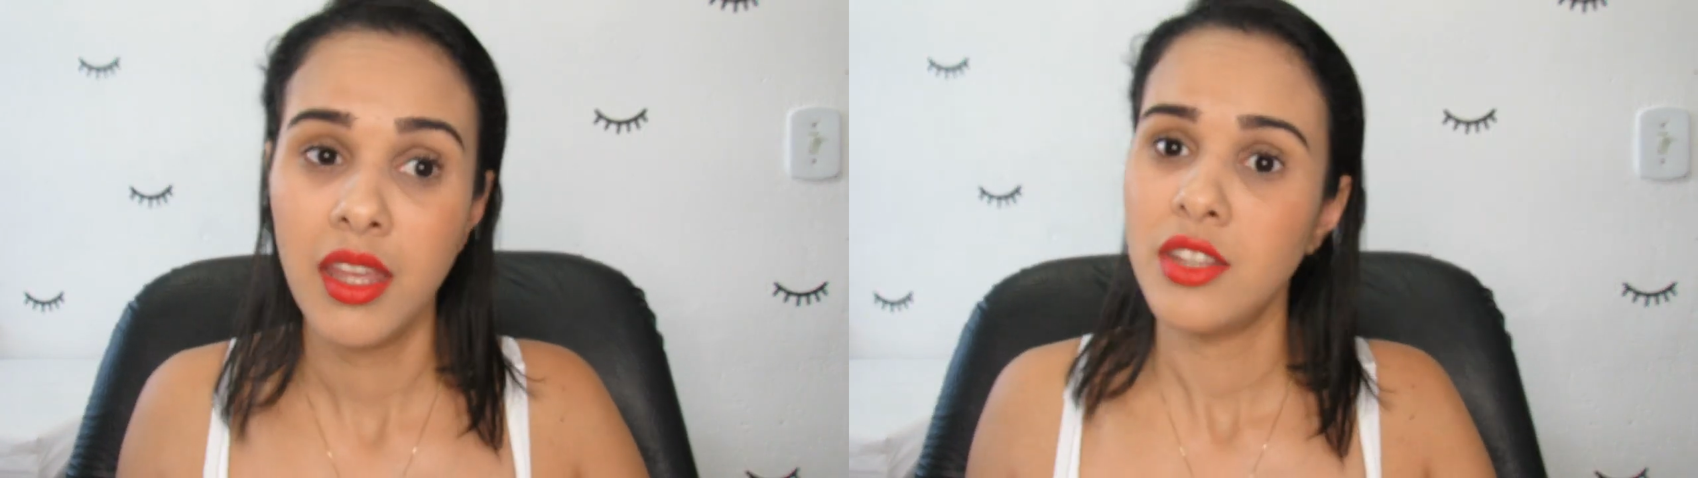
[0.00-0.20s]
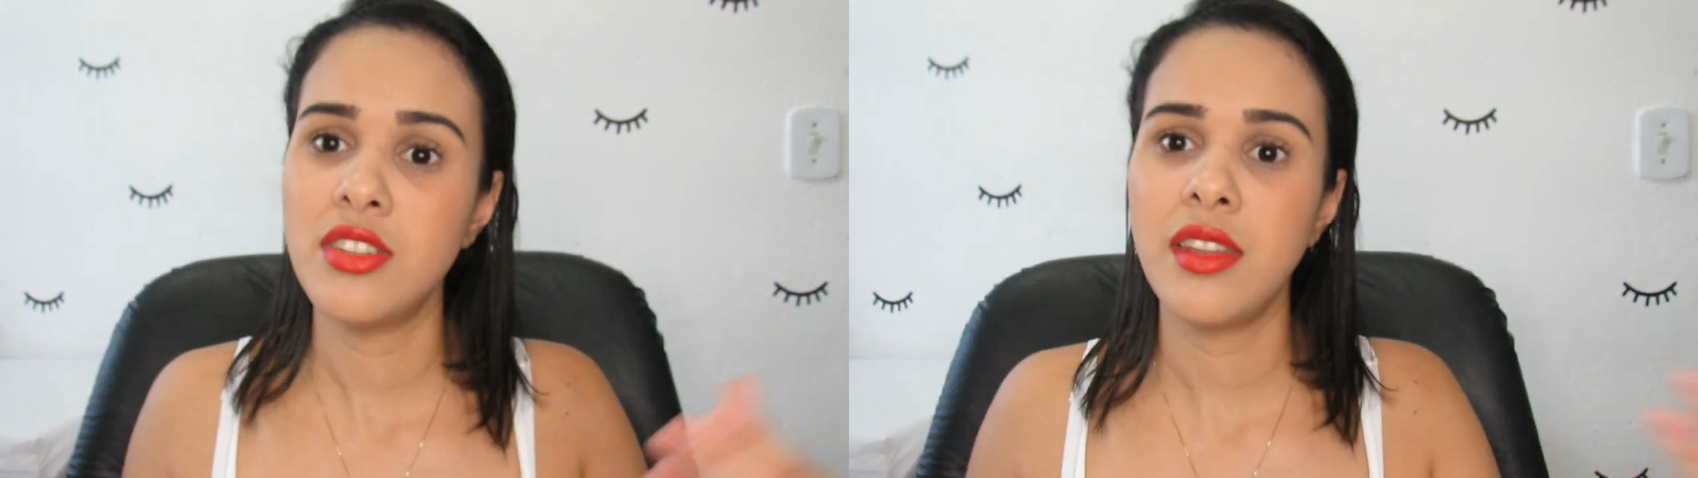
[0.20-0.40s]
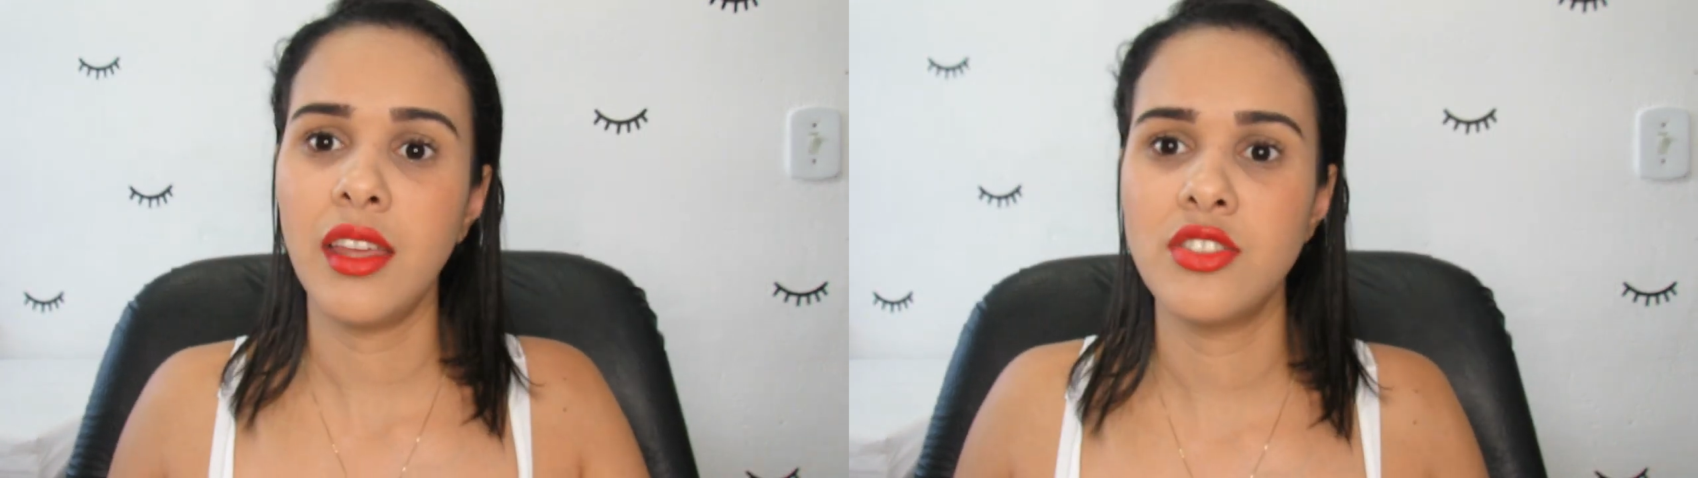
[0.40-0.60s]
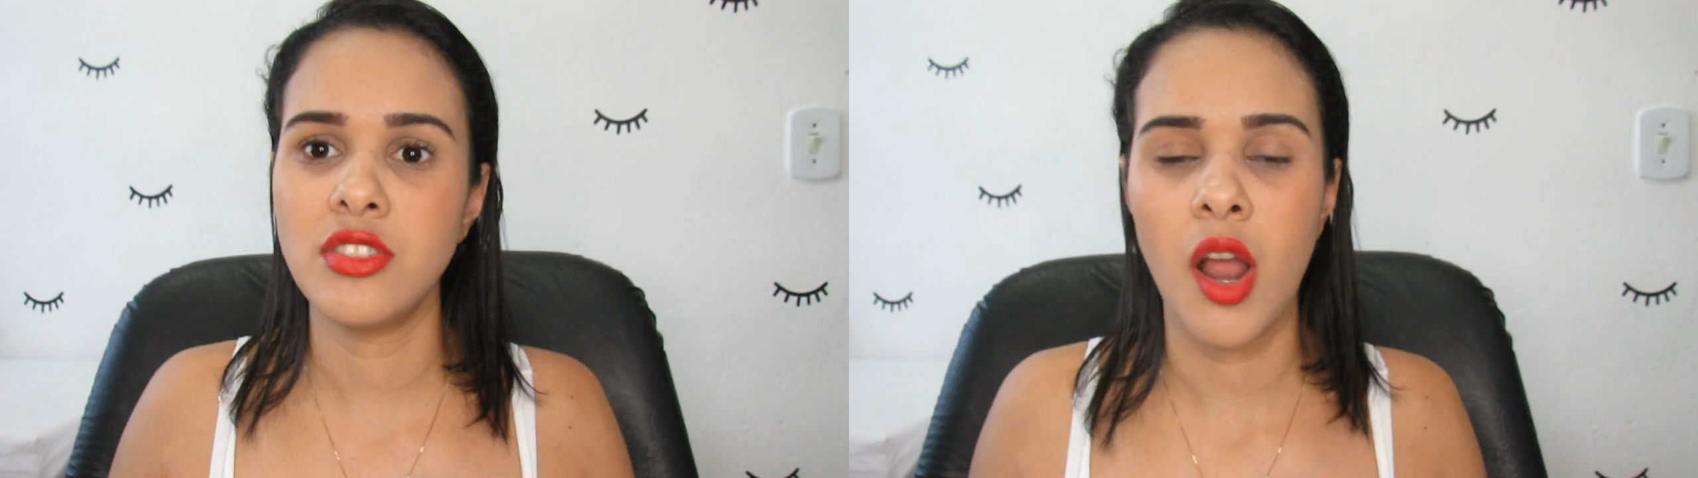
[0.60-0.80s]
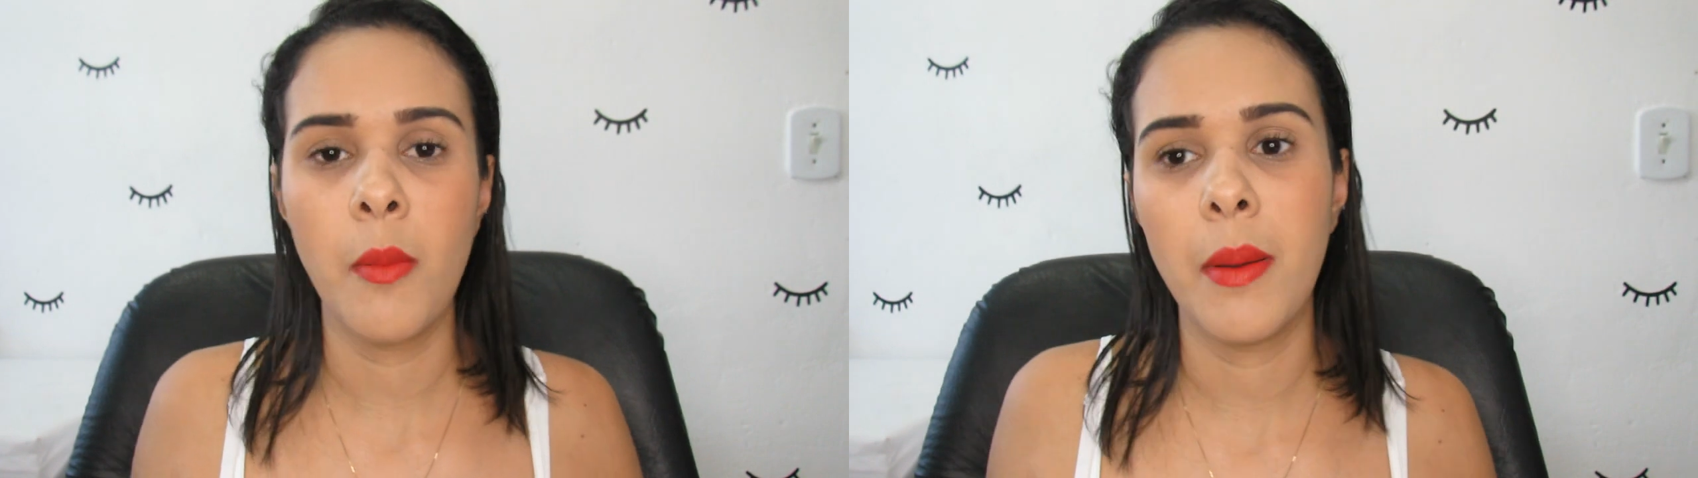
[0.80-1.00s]
de ter que
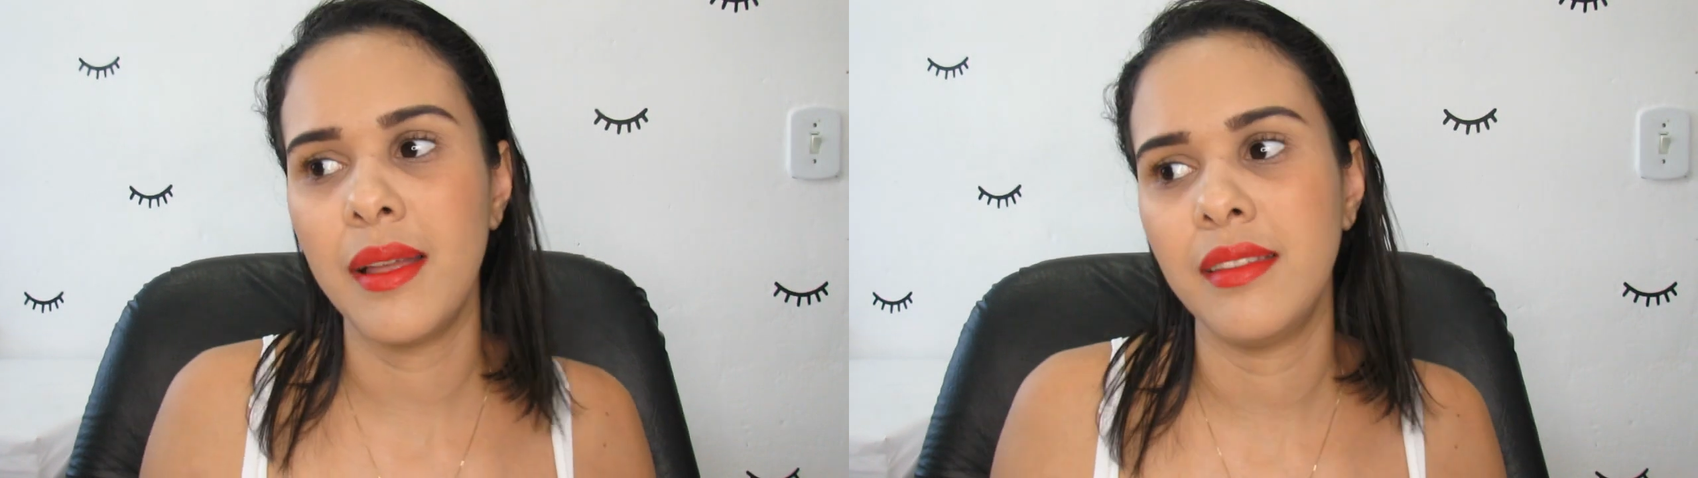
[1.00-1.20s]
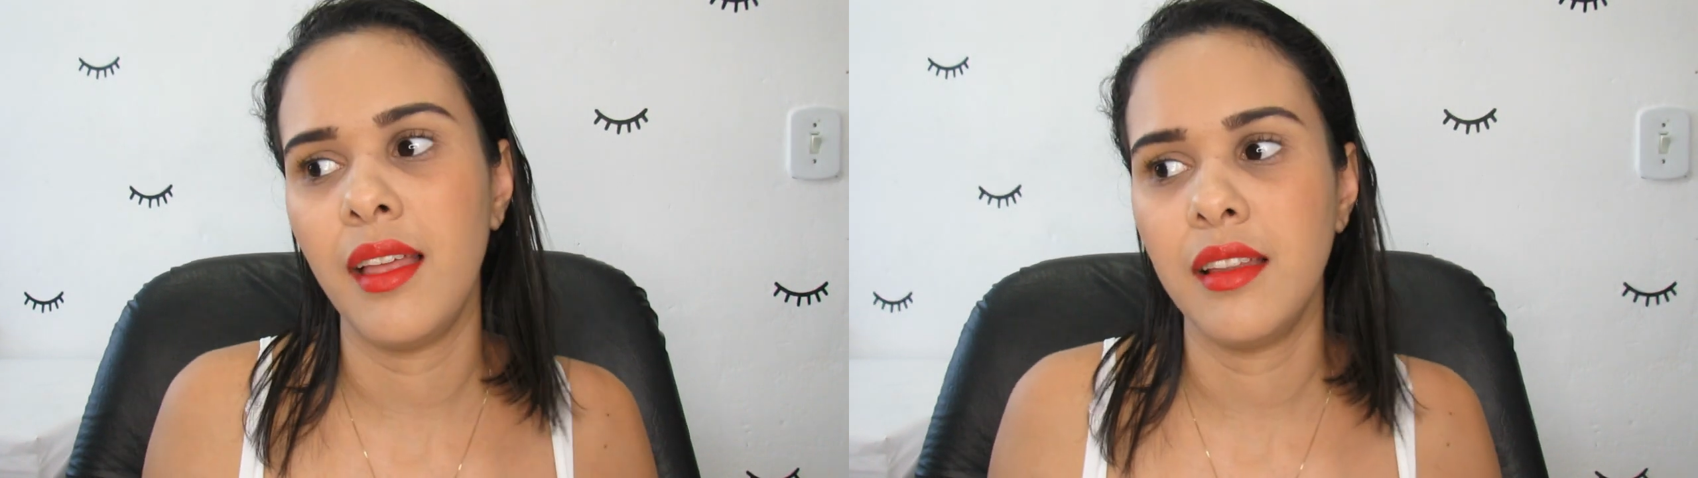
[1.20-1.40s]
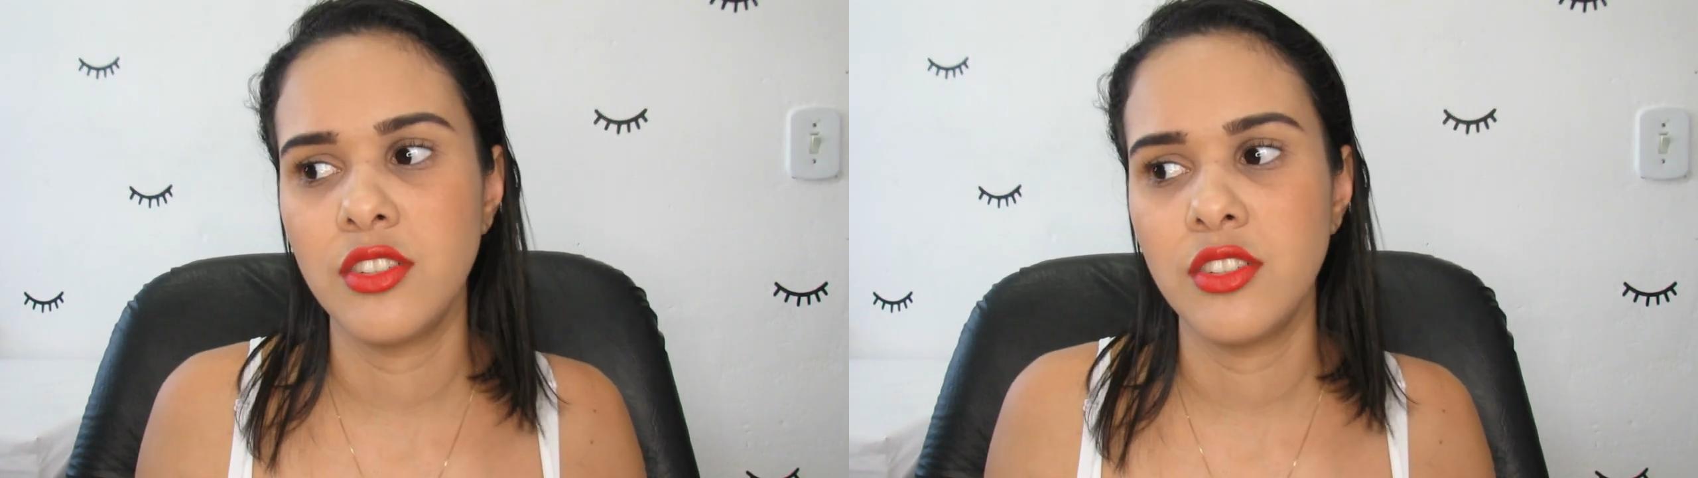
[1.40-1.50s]
tirar uma madela,